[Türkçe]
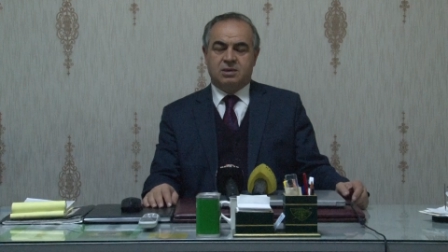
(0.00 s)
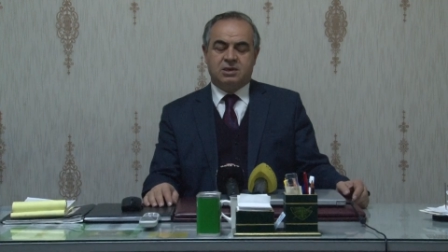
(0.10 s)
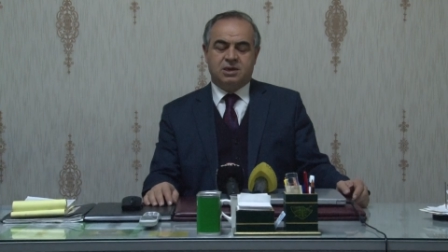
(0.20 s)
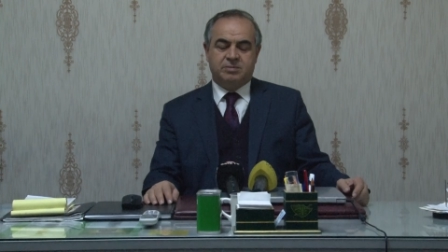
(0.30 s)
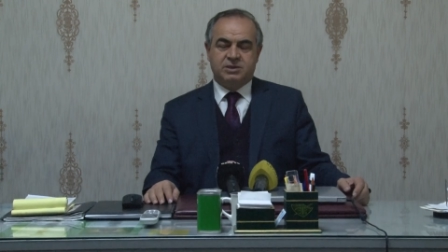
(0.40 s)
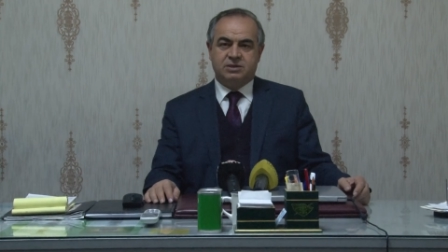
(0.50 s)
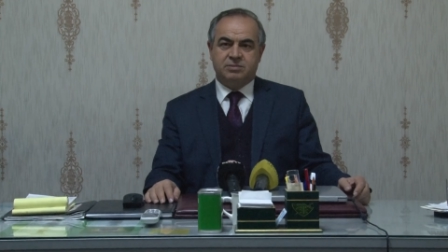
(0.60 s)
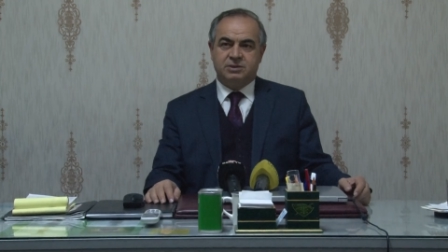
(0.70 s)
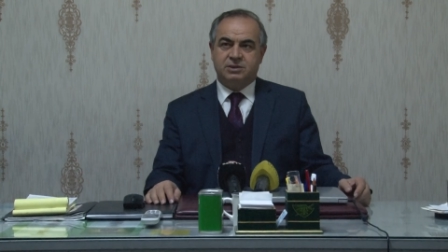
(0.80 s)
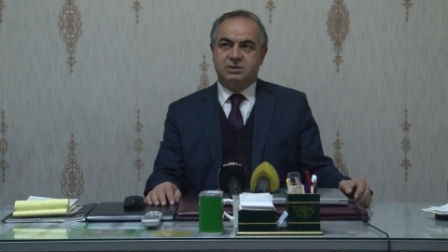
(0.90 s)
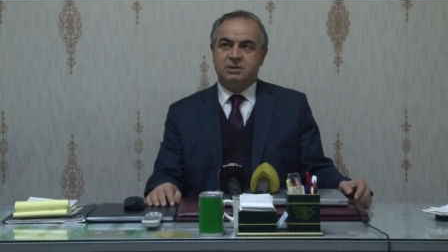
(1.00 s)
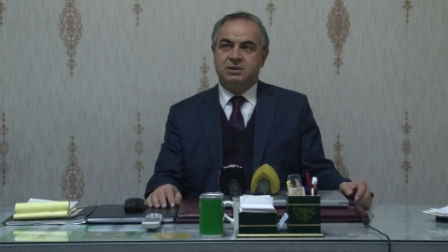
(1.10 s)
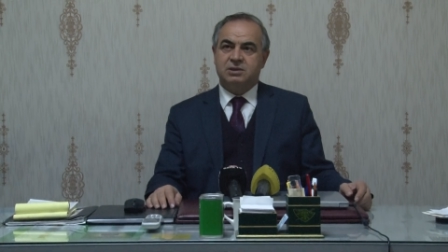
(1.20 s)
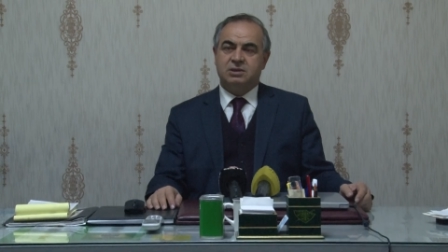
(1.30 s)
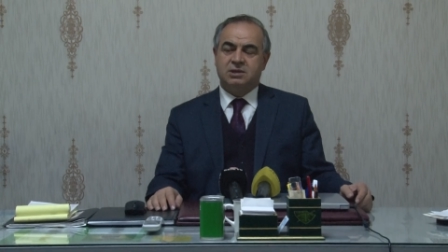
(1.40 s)
Kermesimiz
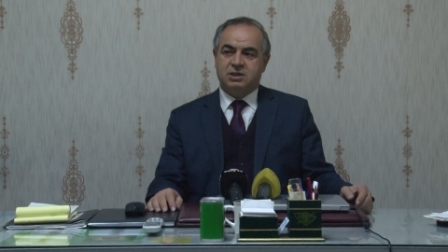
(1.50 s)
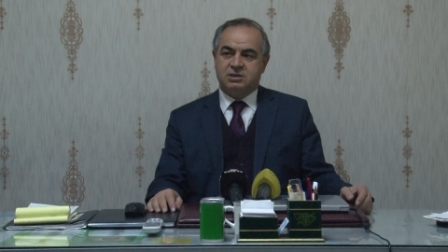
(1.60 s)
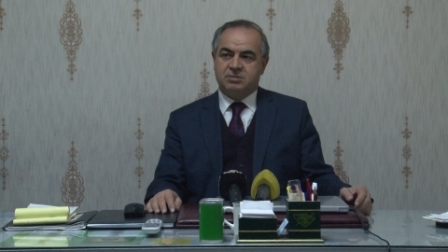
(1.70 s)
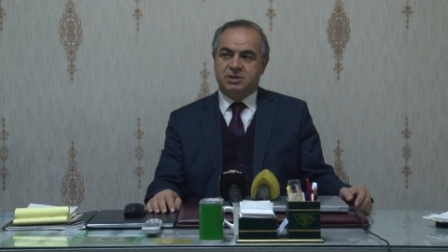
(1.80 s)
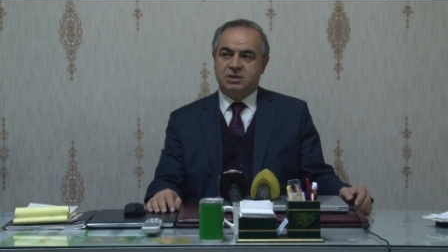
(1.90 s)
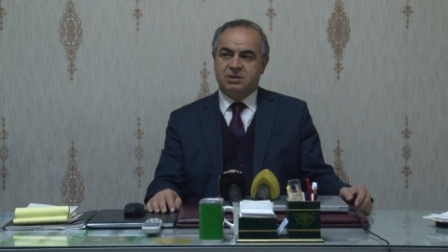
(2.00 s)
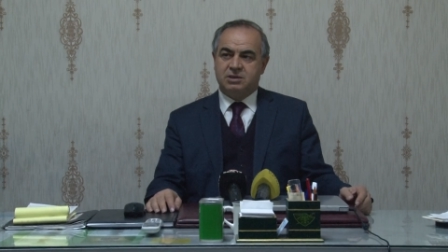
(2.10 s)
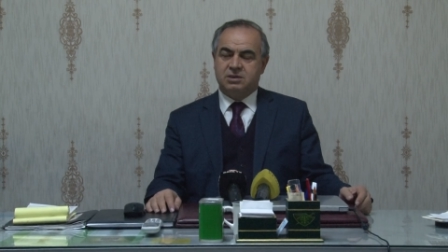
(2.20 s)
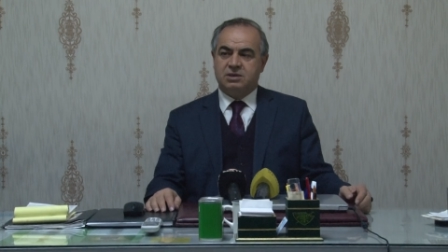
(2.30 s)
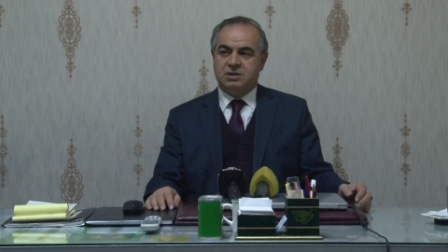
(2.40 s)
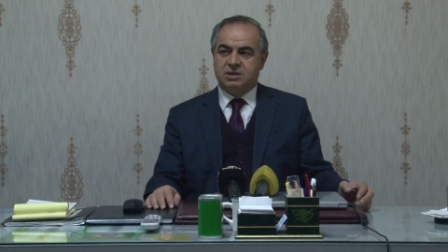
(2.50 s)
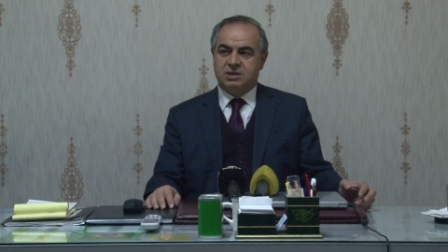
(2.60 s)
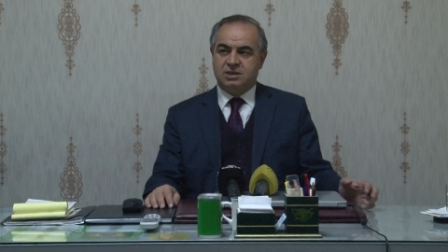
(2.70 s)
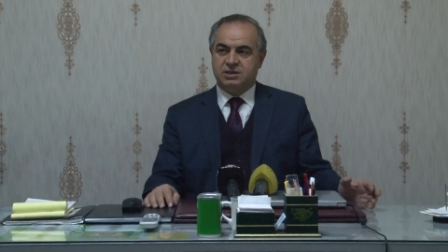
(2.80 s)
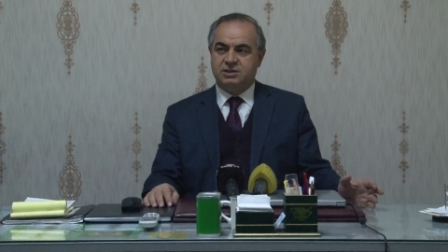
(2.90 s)
e, Kasım ayının
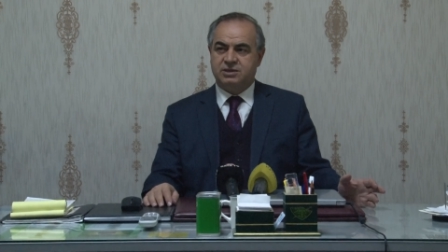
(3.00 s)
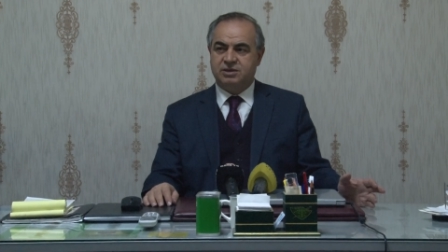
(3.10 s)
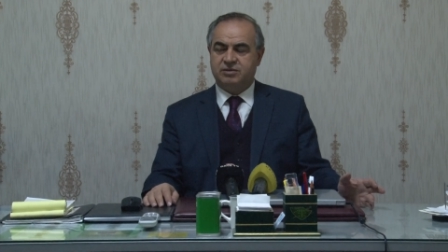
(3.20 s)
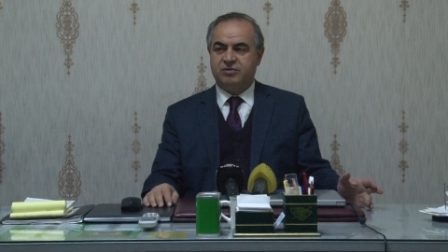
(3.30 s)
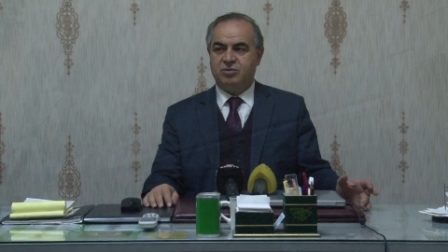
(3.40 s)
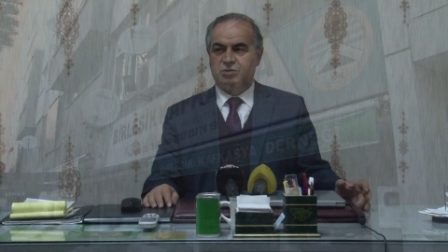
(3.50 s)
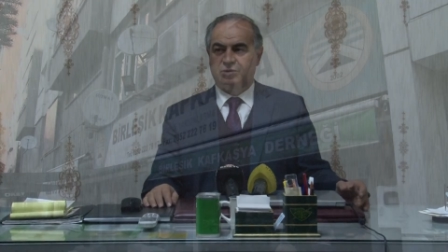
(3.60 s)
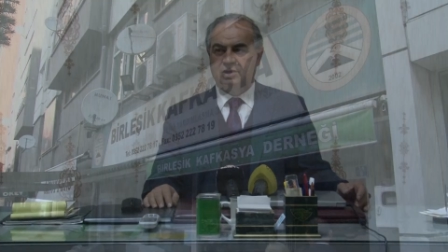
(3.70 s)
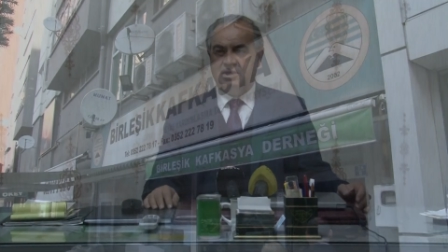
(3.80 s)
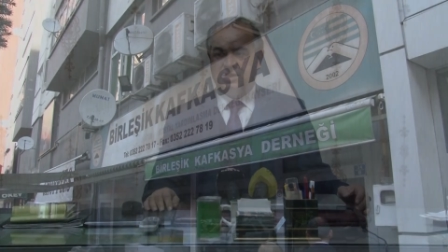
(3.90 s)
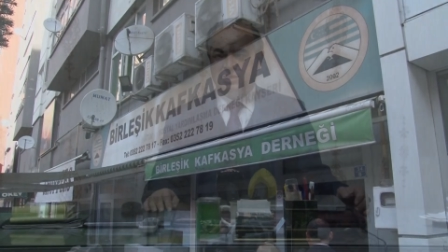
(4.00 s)
7'si e, ve 10'unda